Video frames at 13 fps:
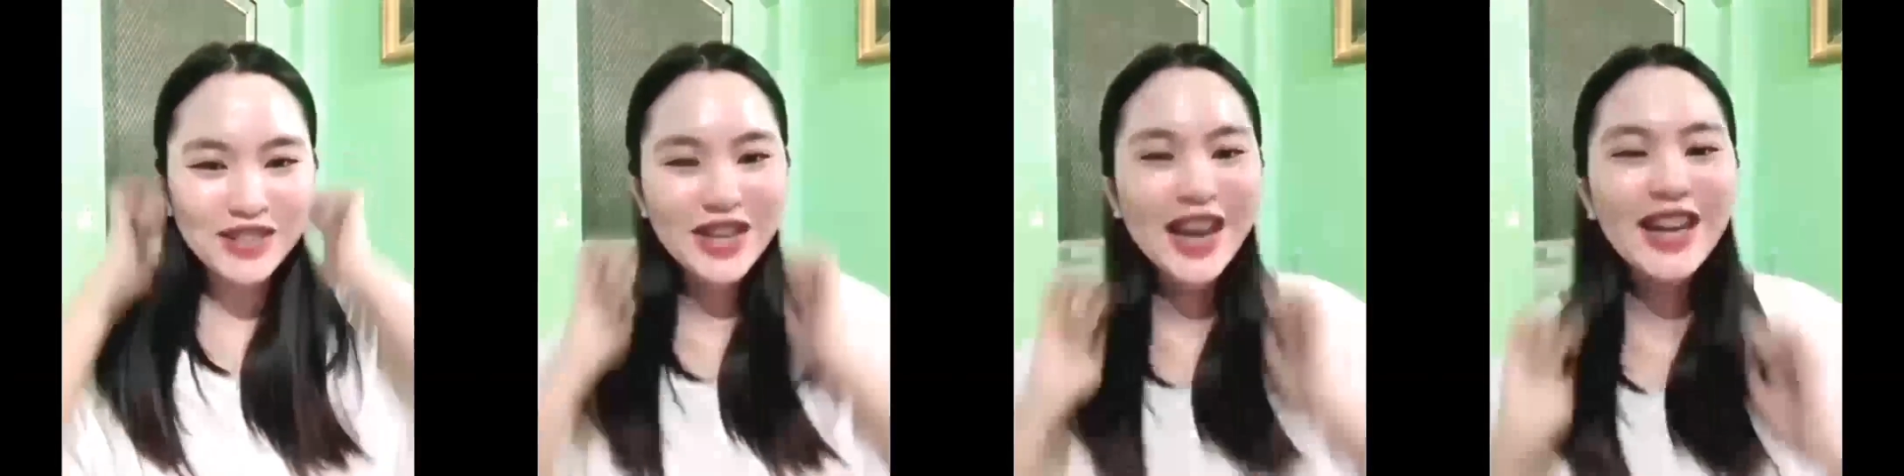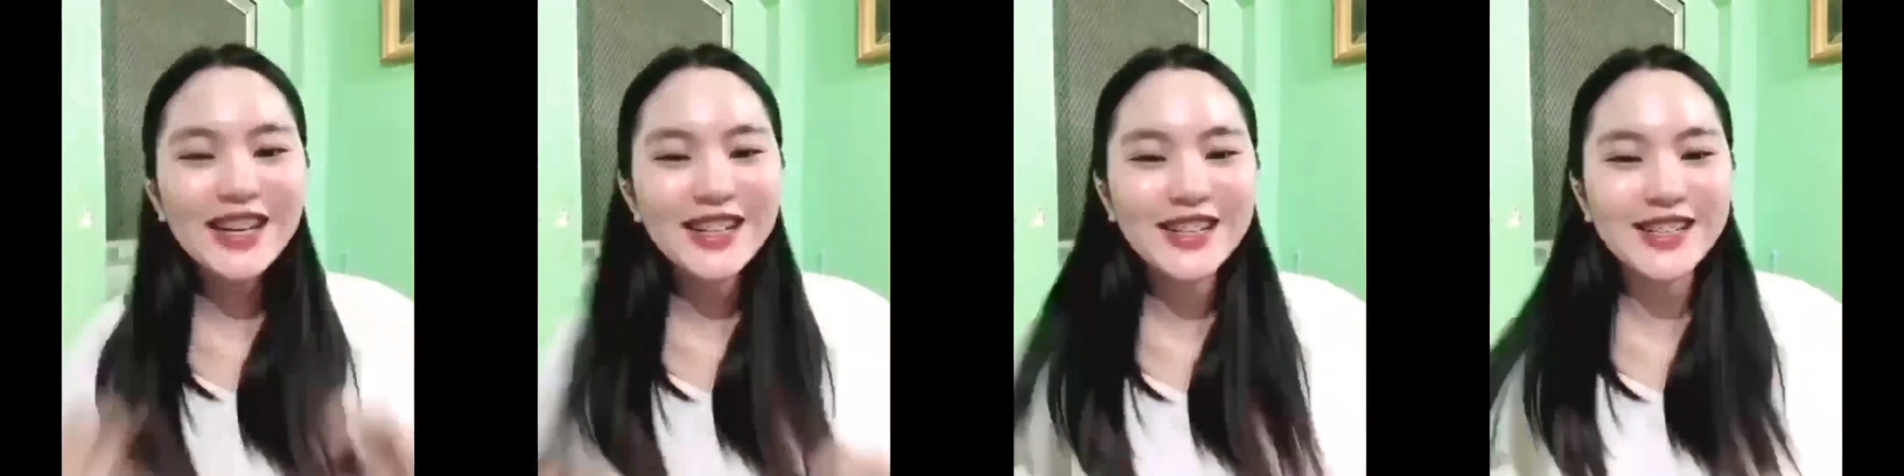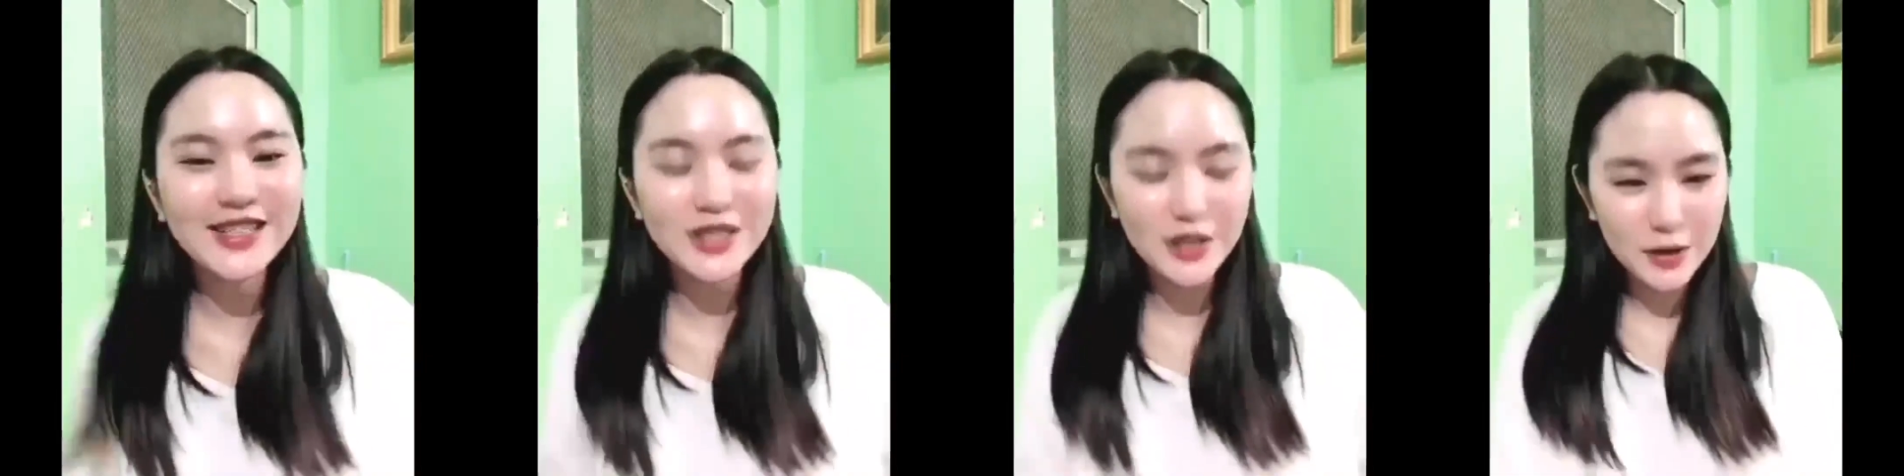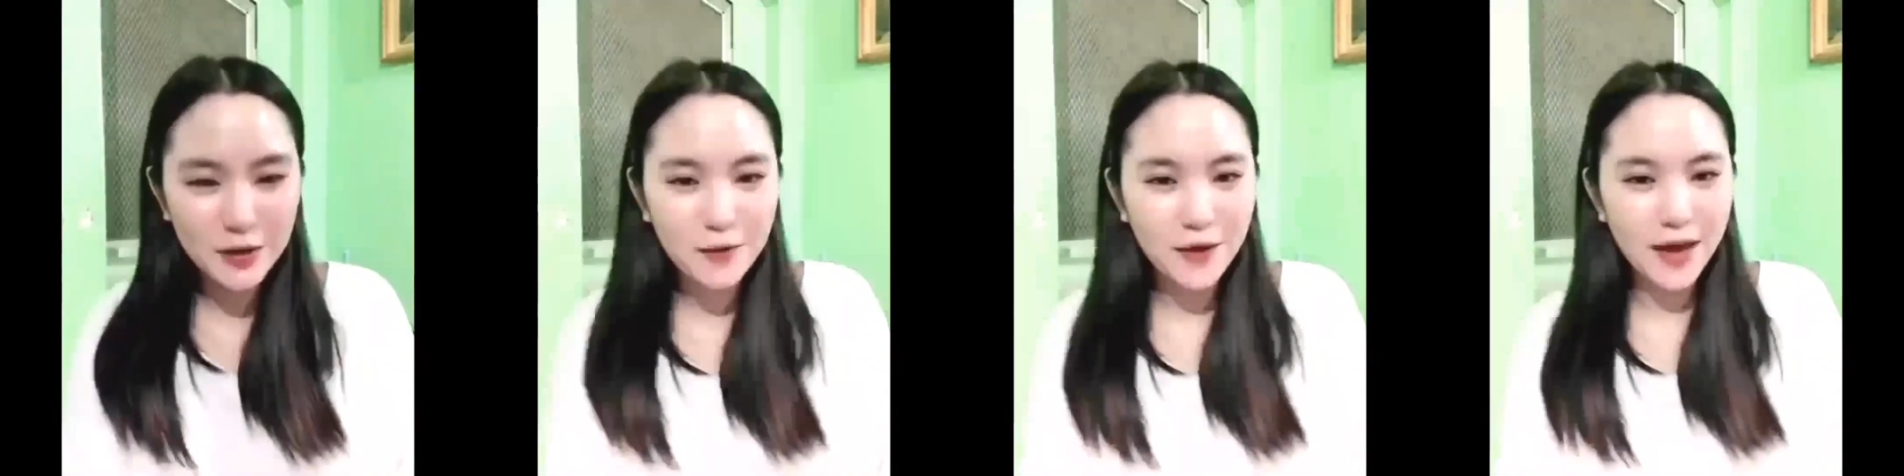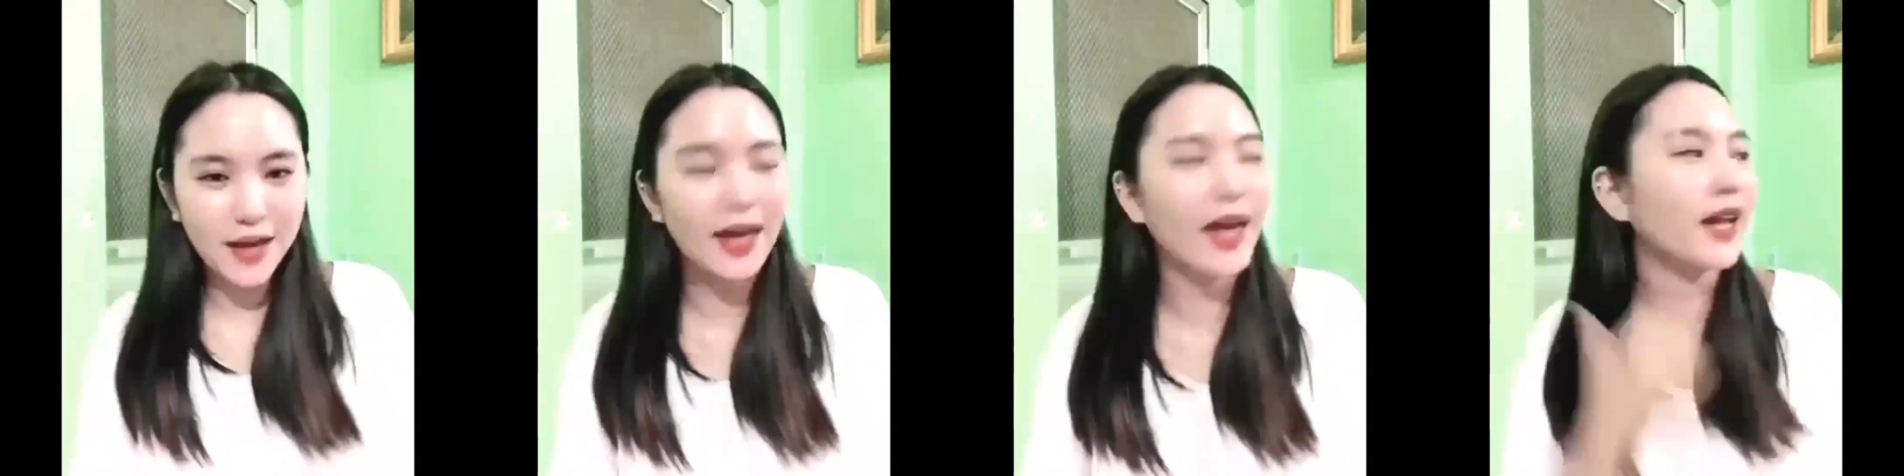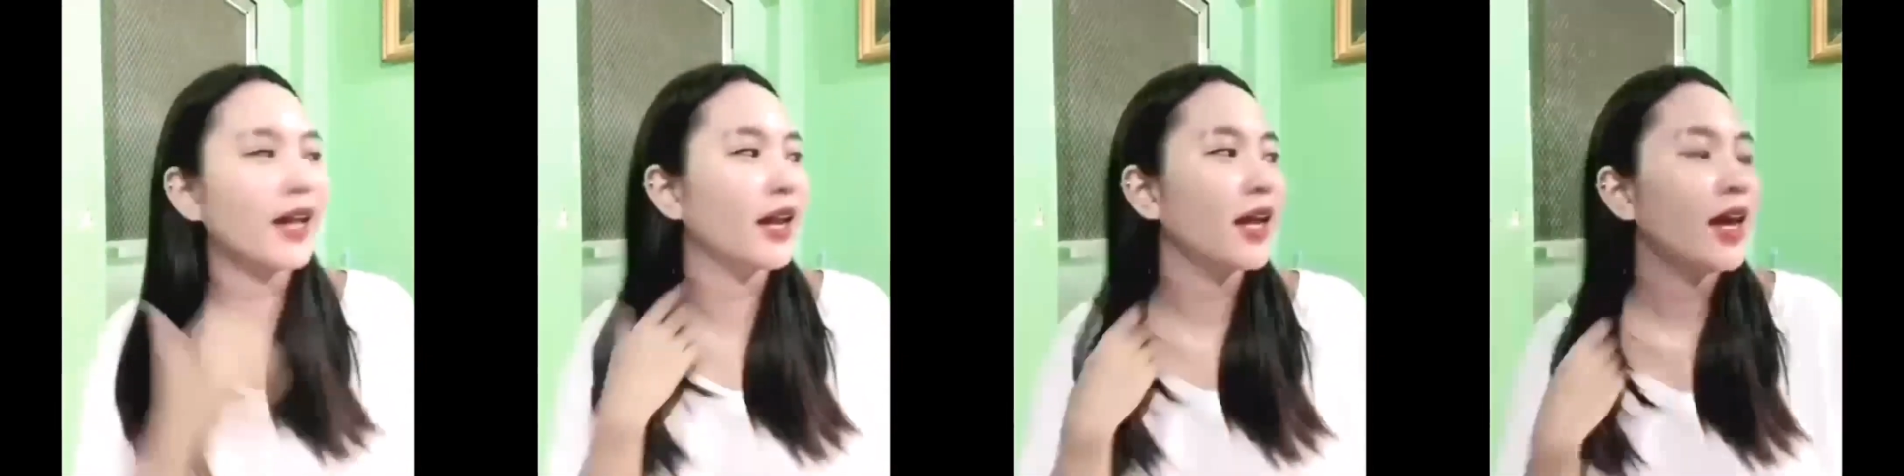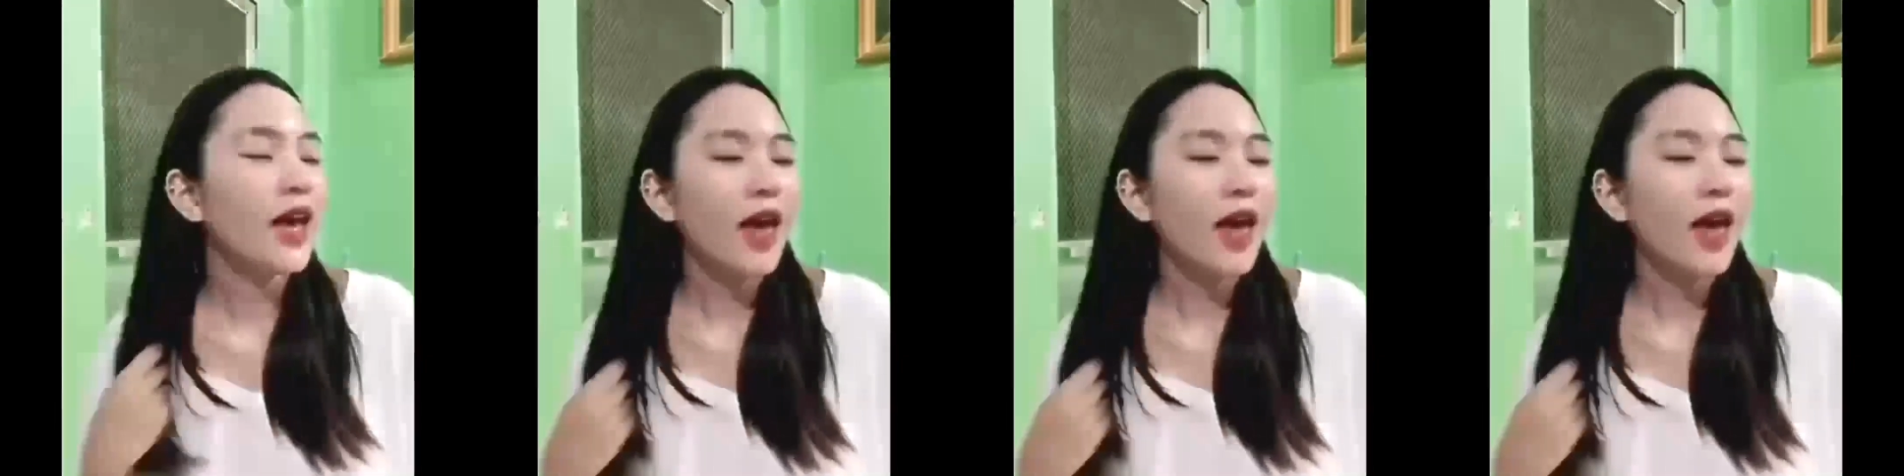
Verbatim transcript: channel! So, ayan.